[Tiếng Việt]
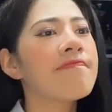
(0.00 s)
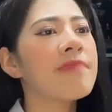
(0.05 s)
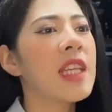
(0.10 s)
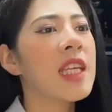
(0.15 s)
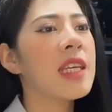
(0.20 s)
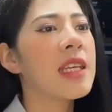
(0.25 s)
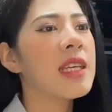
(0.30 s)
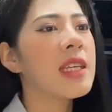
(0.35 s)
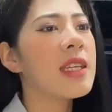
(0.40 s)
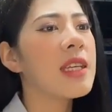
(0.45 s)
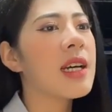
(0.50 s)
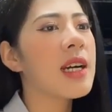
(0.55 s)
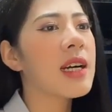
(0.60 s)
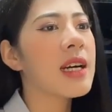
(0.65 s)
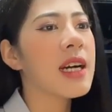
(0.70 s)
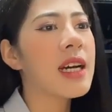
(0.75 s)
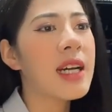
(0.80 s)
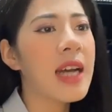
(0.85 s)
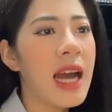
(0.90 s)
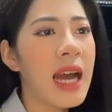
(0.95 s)
thì à,
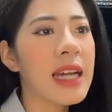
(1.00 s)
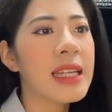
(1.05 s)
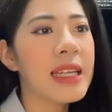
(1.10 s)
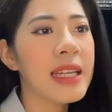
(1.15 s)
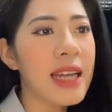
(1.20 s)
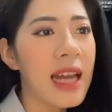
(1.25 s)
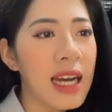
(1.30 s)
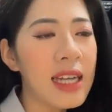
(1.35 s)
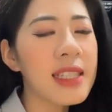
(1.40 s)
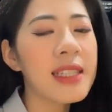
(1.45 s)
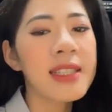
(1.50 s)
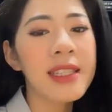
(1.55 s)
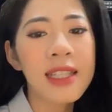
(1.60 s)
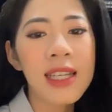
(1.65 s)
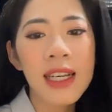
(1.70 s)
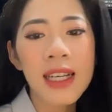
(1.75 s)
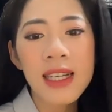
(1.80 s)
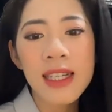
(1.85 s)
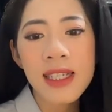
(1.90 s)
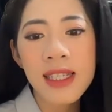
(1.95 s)
khả năng
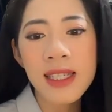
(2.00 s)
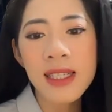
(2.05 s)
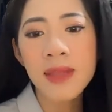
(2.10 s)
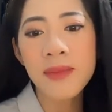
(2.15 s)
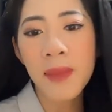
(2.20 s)
dự